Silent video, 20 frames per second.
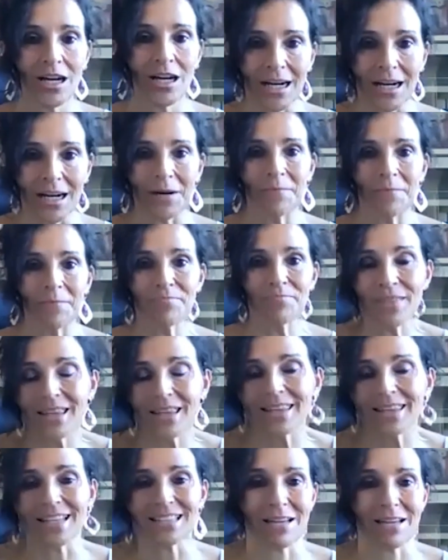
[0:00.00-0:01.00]
Ah,
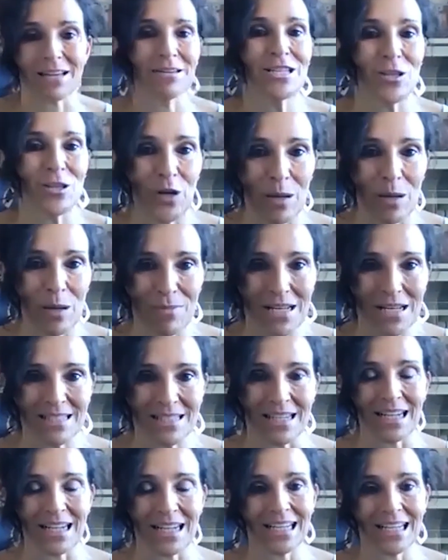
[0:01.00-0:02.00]
ya sabéis lo que
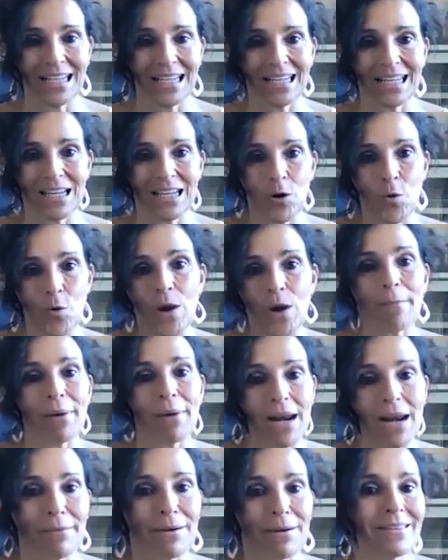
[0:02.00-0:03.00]
pasa, eh, una
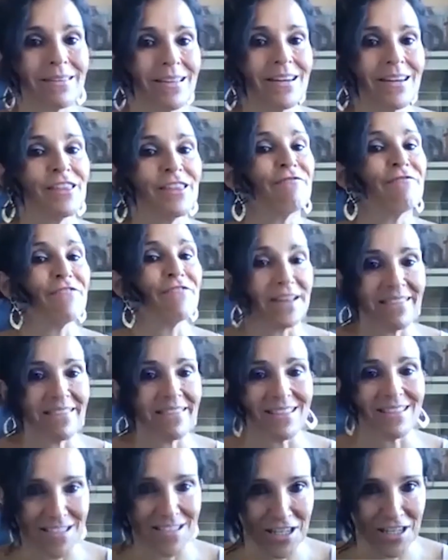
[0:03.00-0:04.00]
palabra tiene
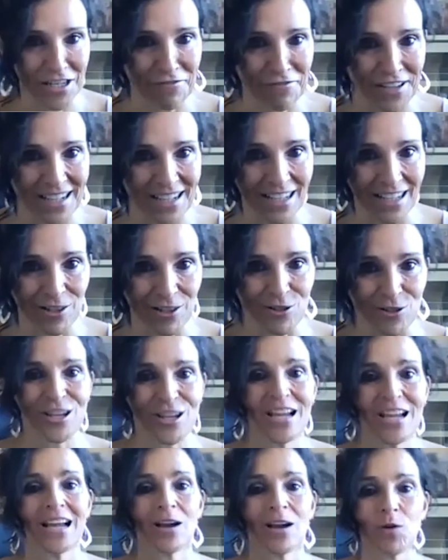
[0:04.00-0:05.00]
diferentes significados.
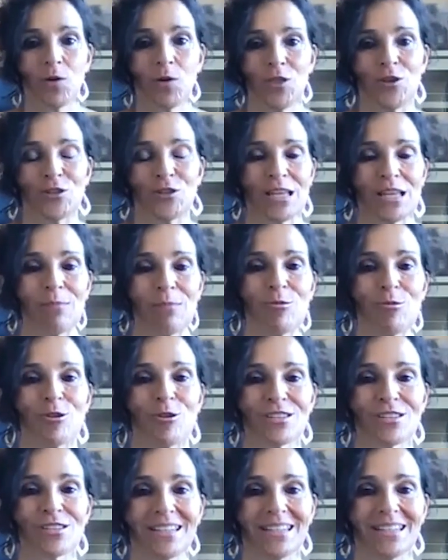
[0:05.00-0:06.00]
Cuando
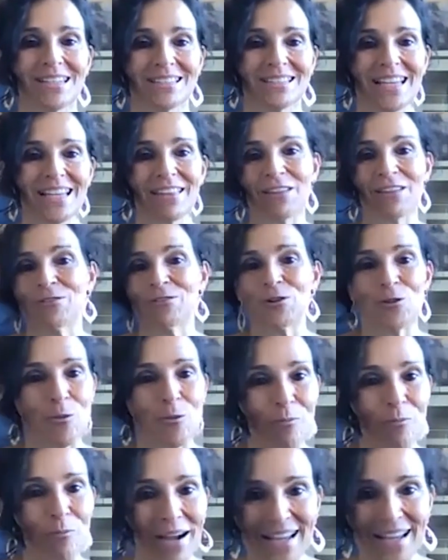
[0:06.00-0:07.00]
estamos ah, ya dentro de
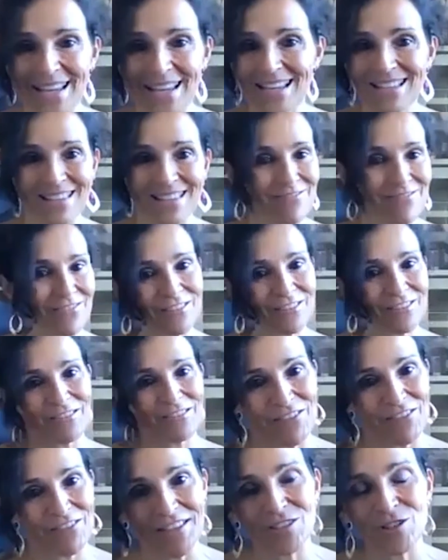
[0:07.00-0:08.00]
un país, de
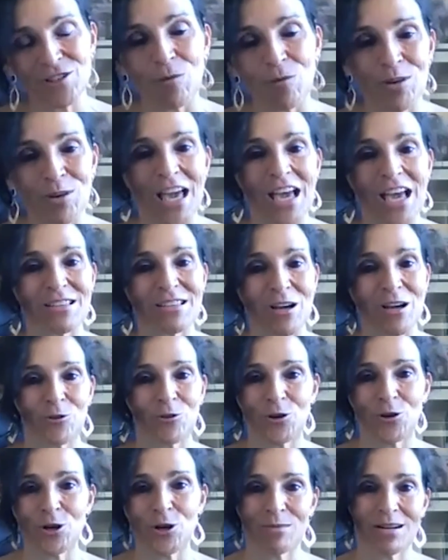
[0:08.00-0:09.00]
diferentes comunidades
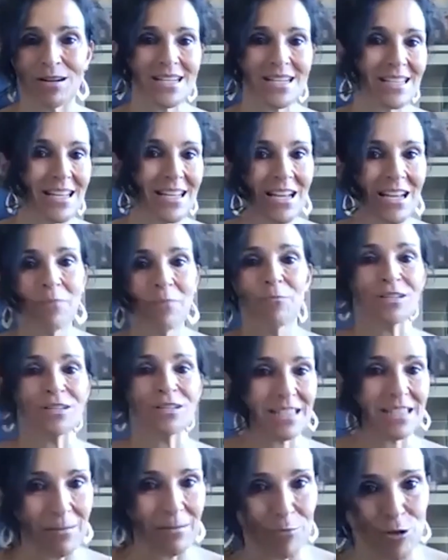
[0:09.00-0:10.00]
autónomas, pues
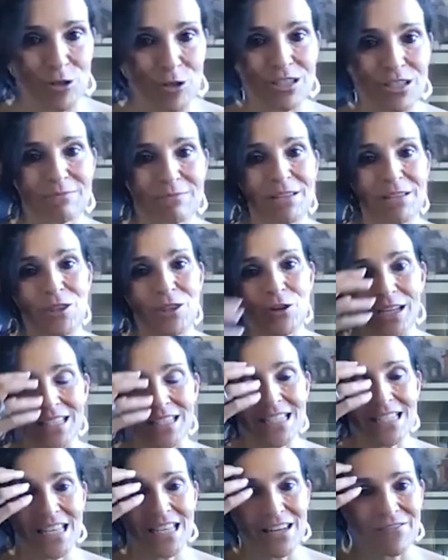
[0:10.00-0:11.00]
estamos viendo que
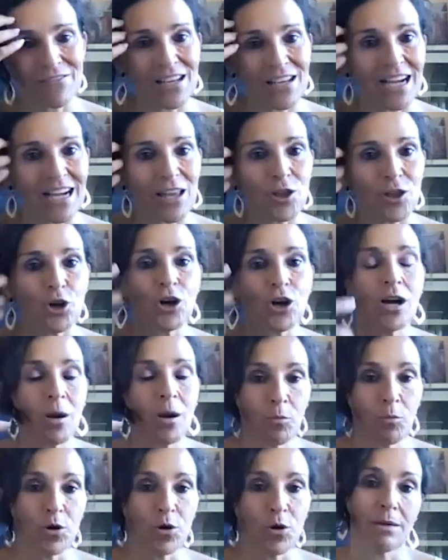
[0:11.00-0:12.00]
ese significado
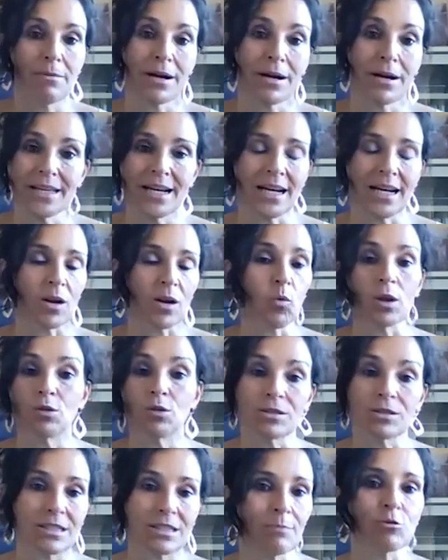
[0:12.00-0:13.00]
puede variar.
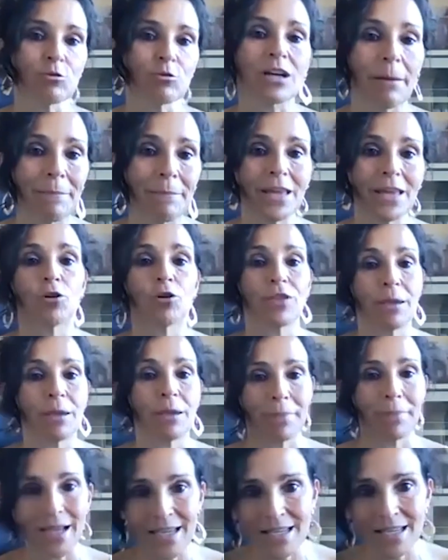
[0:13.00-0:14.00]
Cuando estamos cambiando de
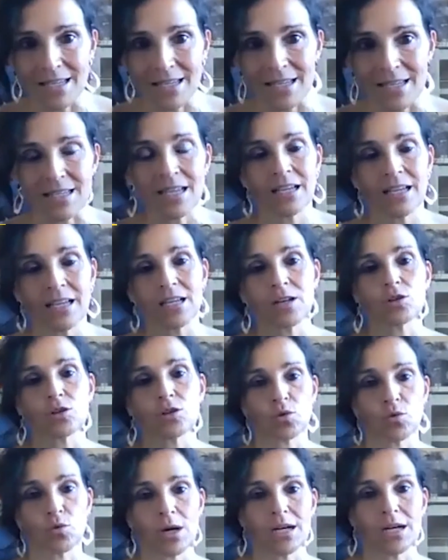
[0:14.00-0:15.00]
países en
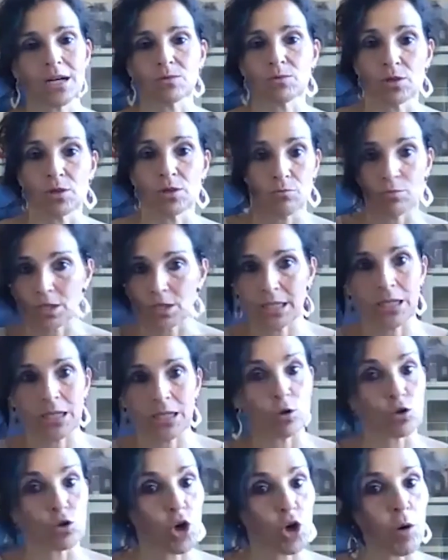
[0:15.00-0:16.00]
los cuales, bueno, pues
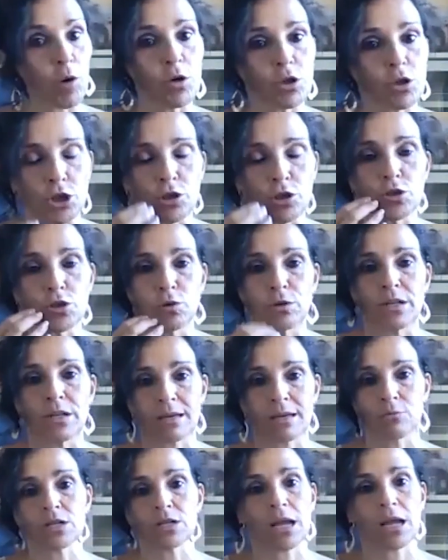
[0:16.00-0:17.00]
incluso con vosotros que
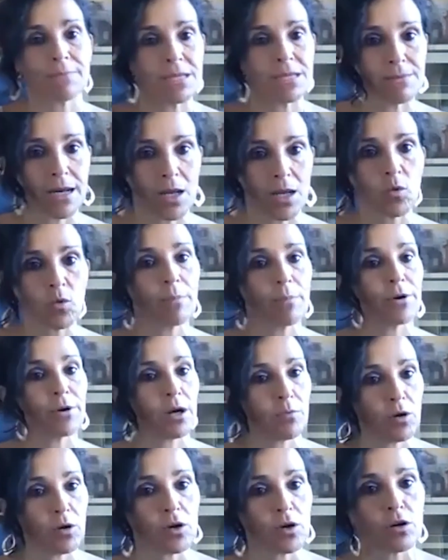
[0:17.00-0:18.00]
utilizamos la misma lengua,
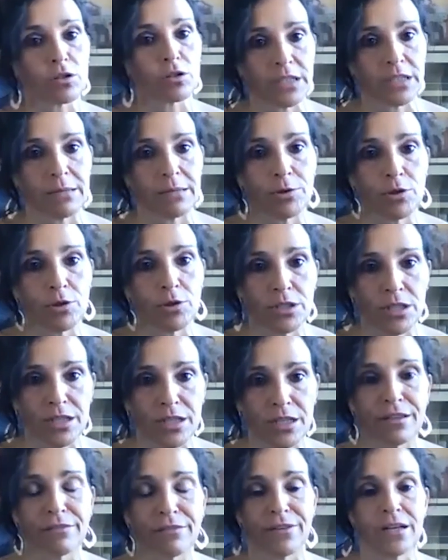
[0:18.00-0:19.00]
pero a lo mejor los términos
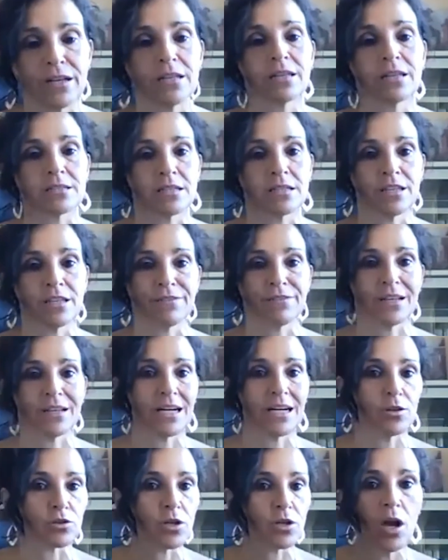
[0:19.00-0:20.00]
tienen diferentes
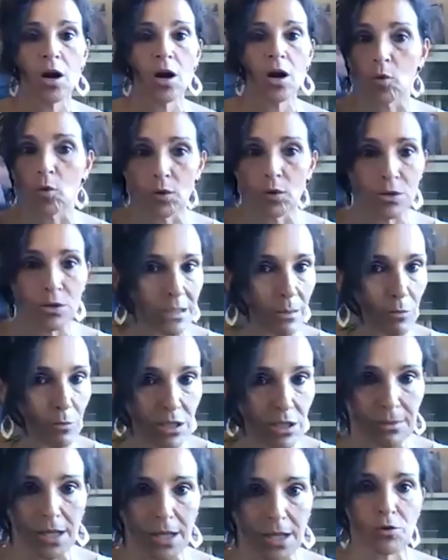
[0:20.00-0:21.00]
significados, o cuando
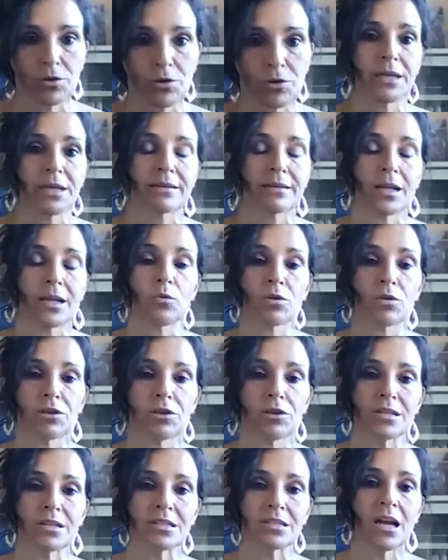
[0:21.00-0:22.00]
estamos hablando ya de
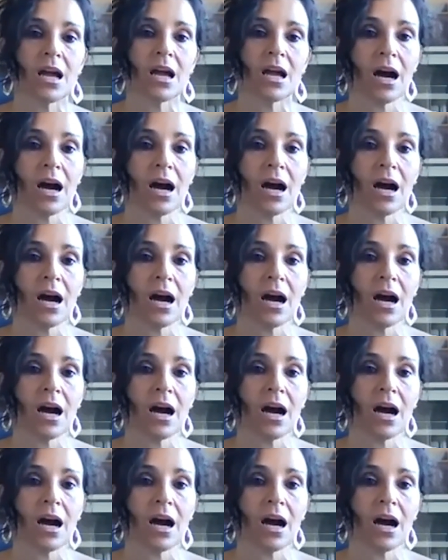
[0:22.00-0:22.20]
traducciones,